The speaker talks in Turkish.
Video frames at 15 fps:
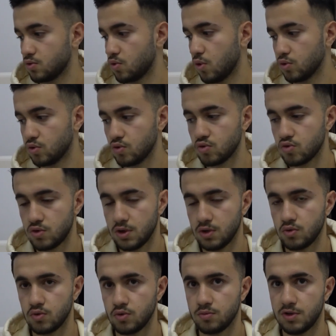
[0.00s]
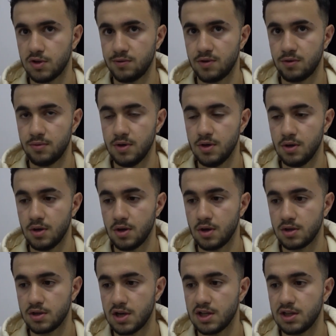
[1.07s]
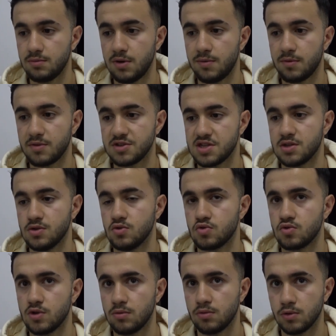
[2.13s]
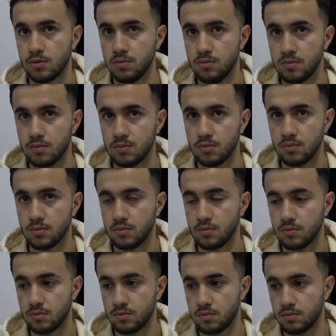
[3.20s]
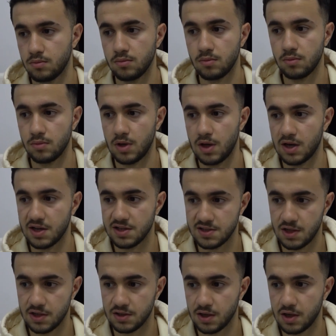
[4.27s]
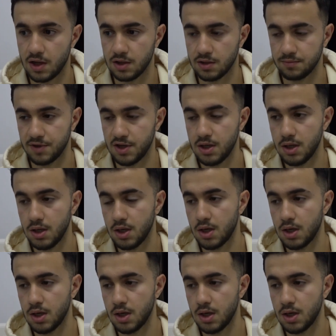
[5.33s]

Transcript: koltuğun üstünde yatıyordum dediğim gibi. Kendimi yemek masasının üstünde buldum. Enkazın altında kaldığımda.